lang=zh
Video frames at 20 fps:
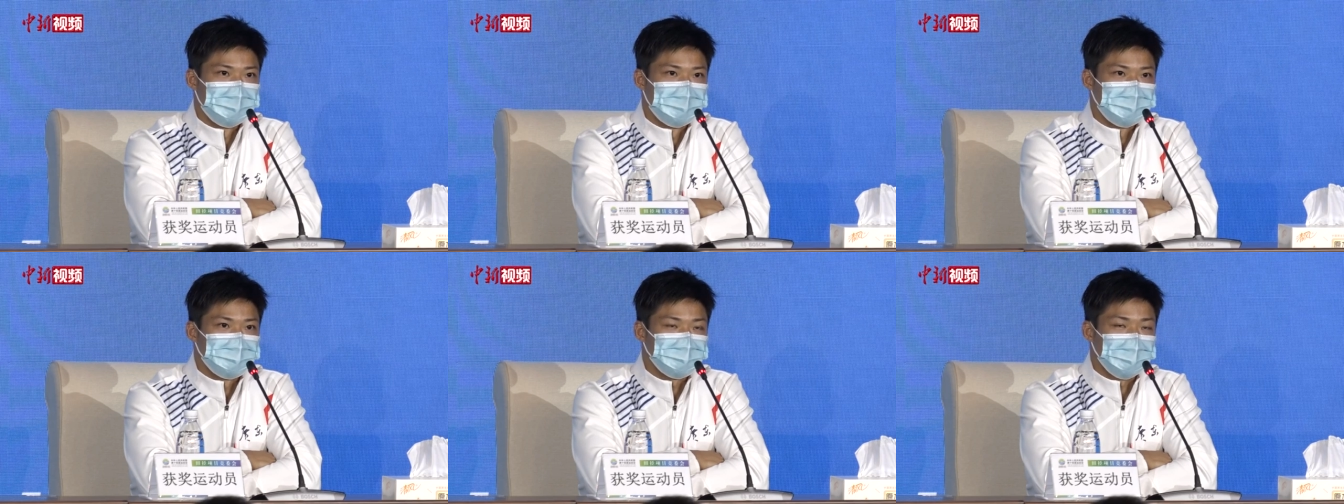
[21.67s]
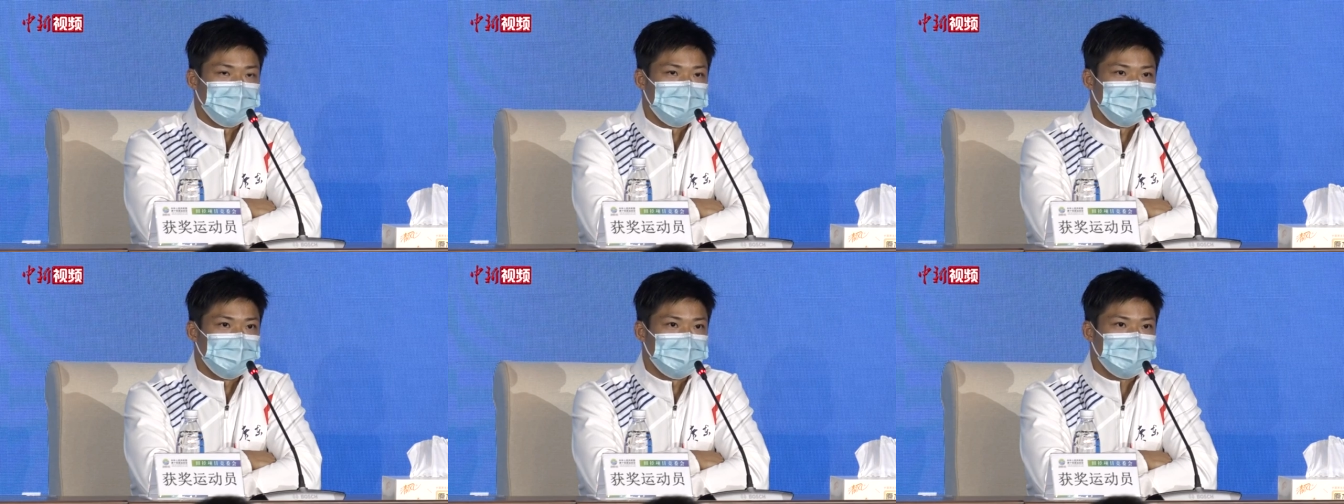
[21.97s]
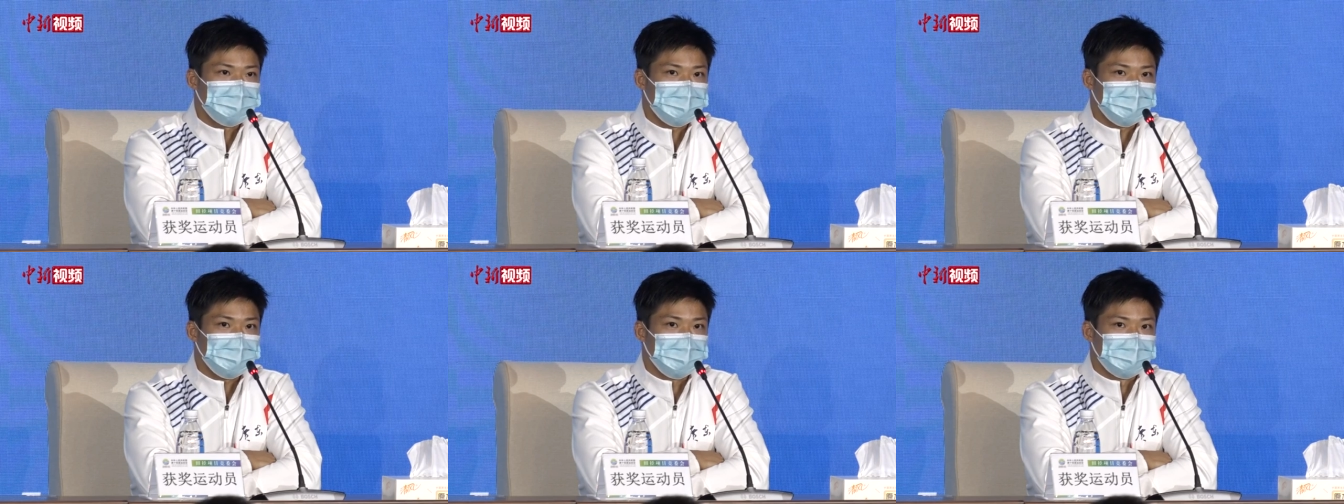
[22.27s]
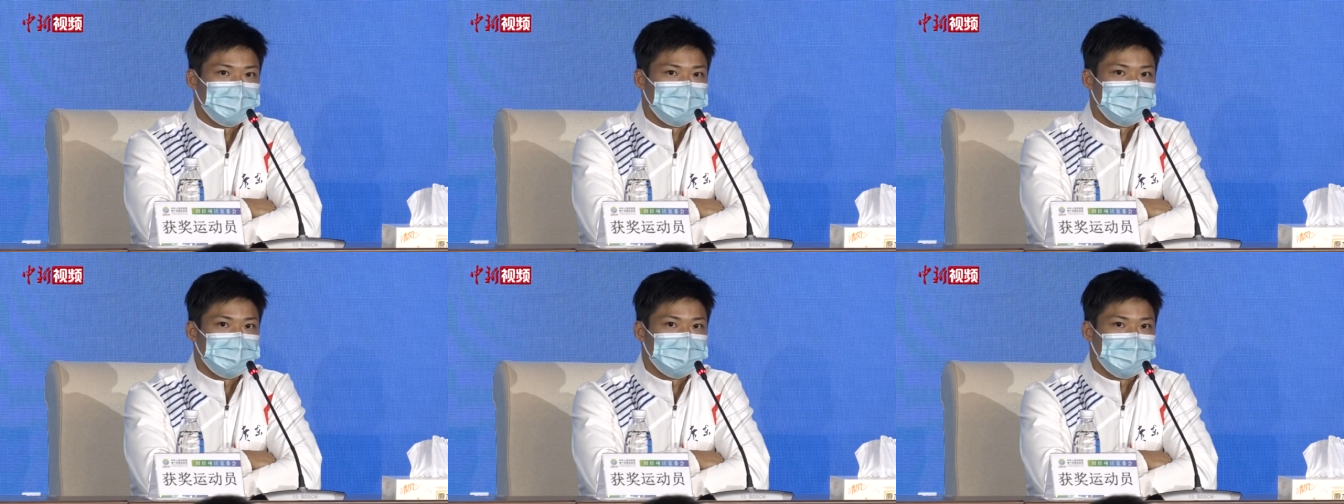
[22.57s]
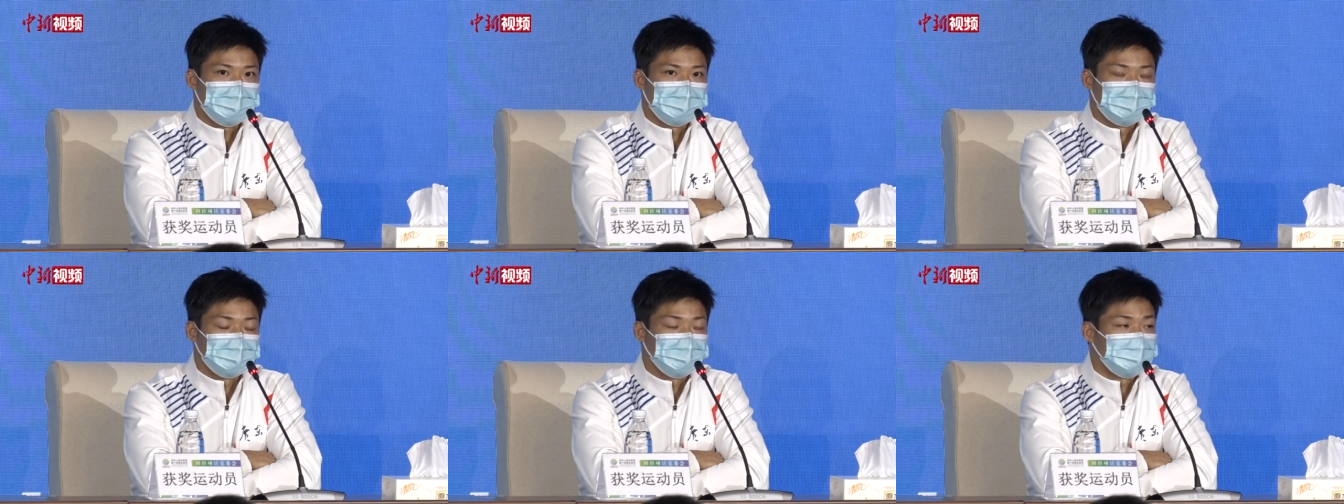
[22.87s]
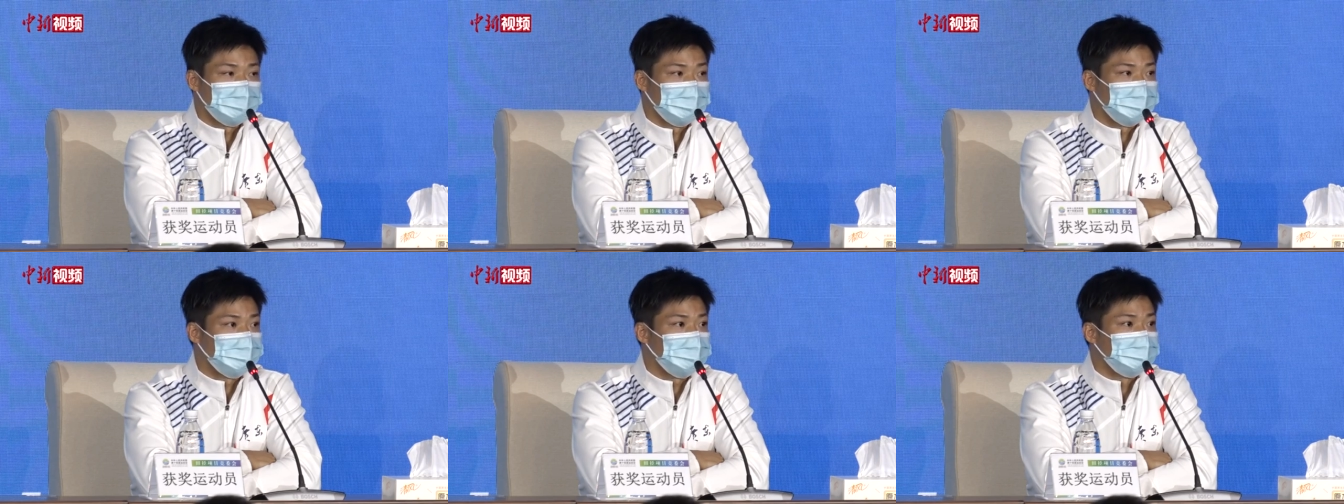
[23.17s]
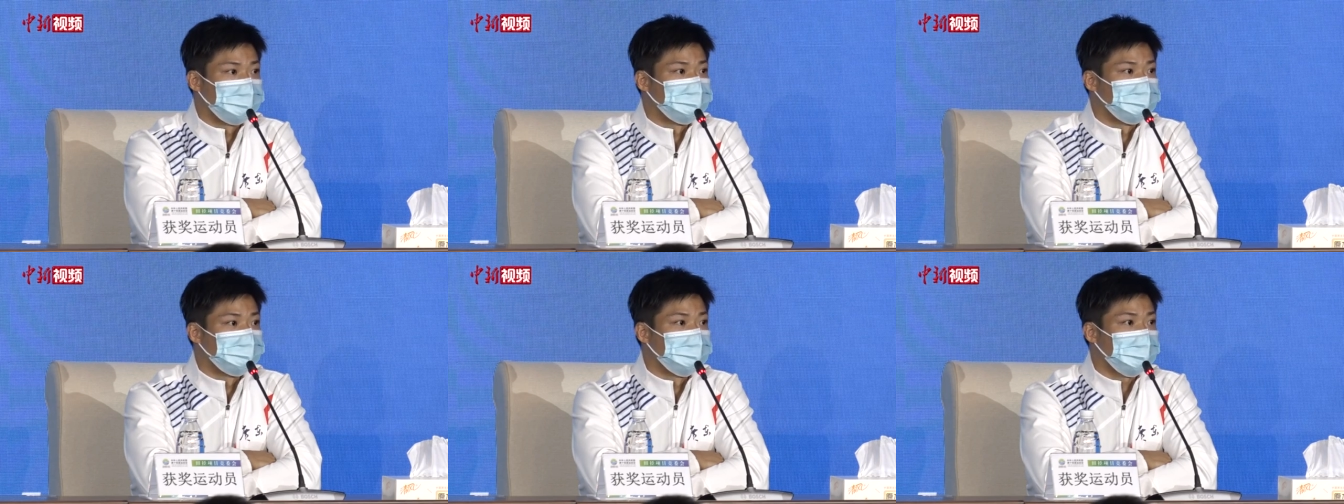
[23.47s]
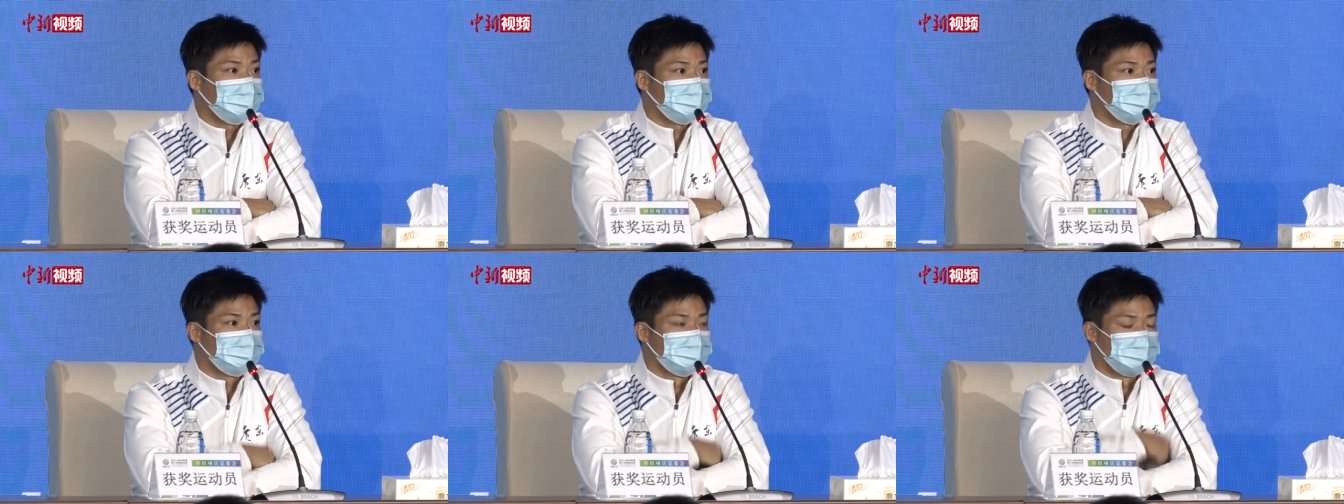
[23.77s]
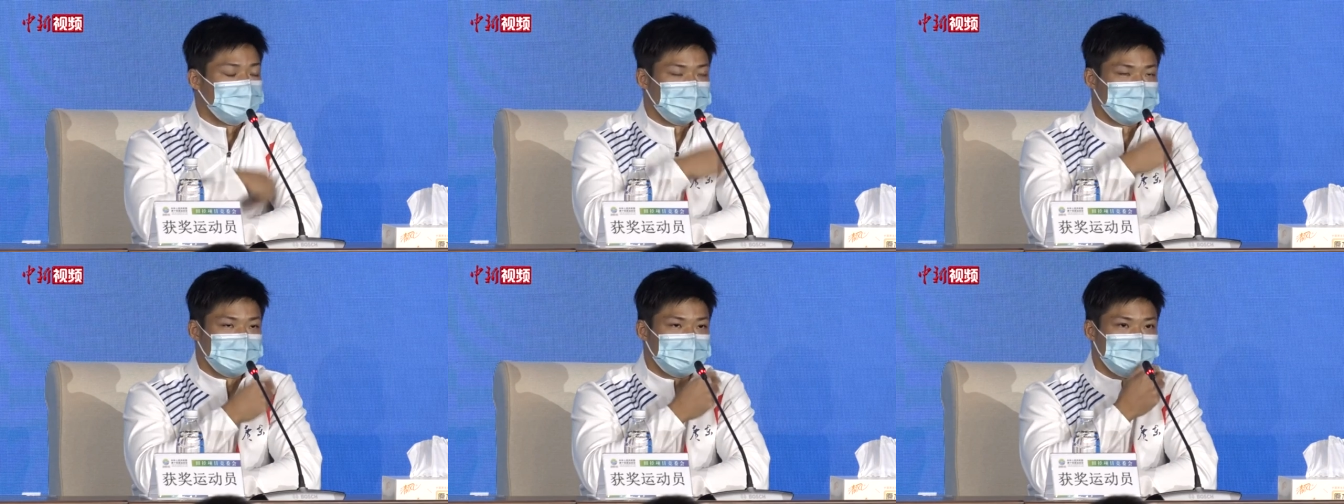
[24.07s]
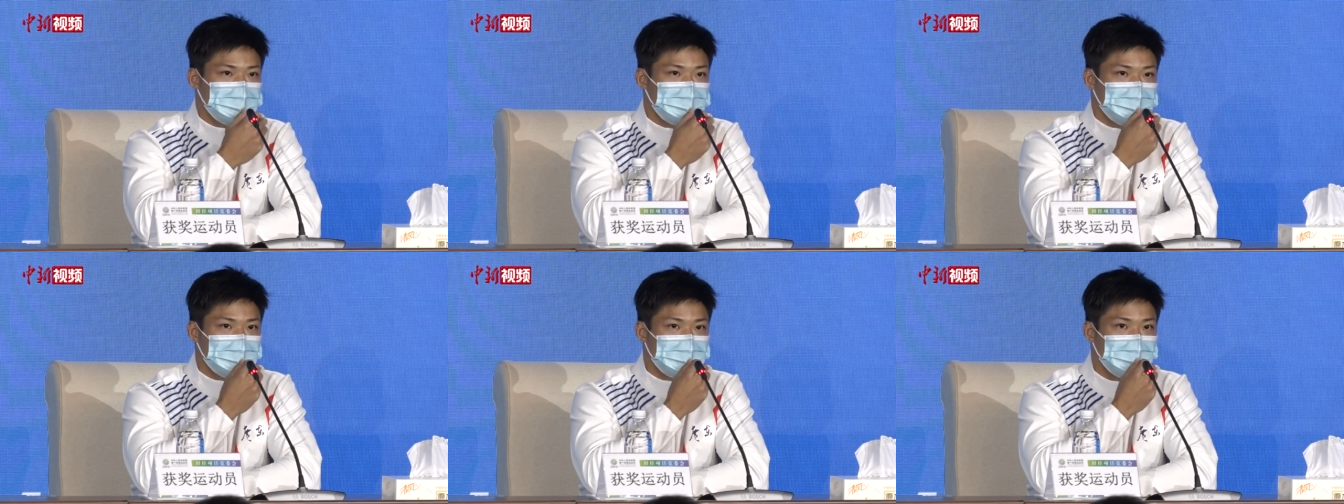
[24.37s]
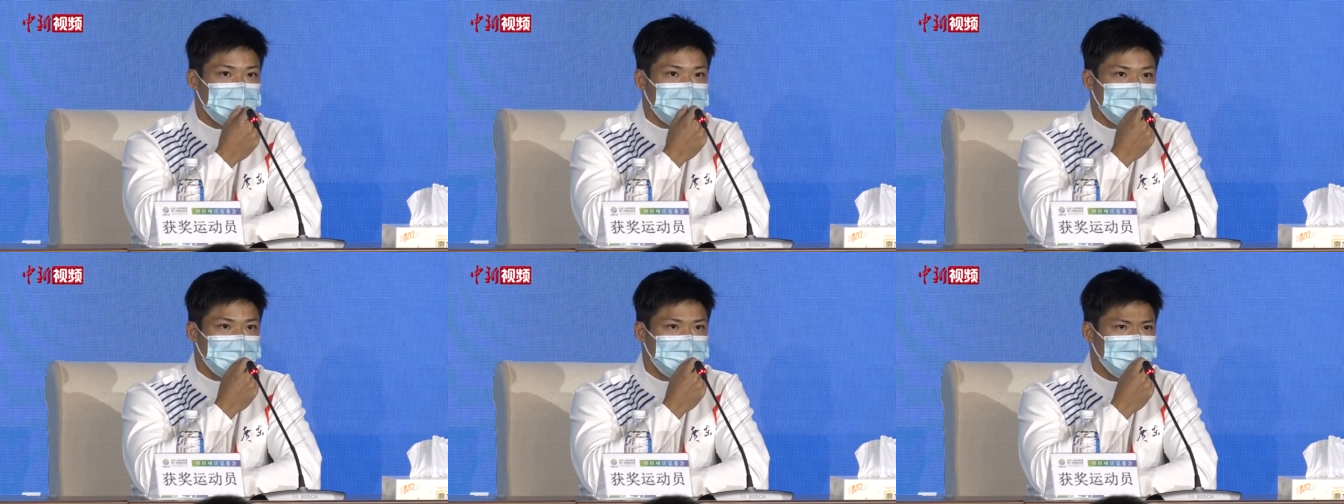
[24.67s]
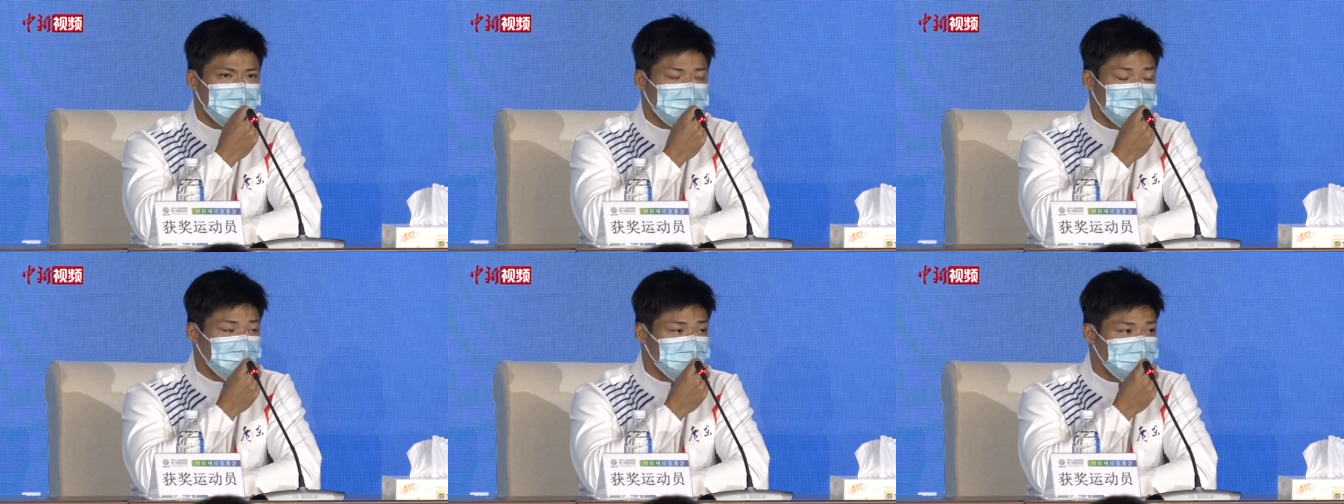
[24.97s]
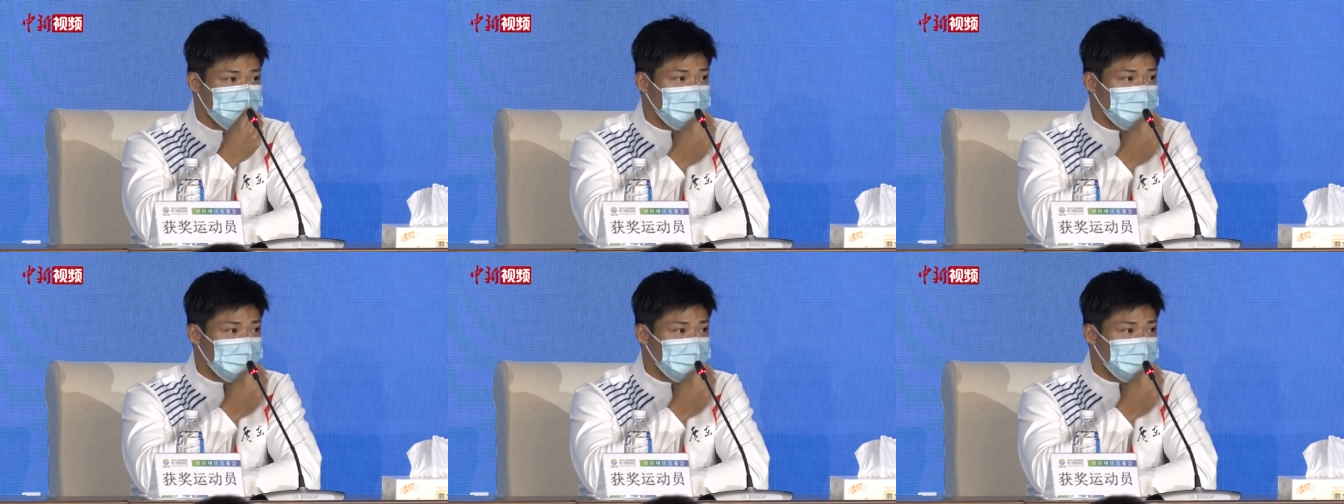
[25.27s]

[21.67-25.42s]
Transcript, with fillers: 全运会在广东已经很多年没有举办过了，应该是零一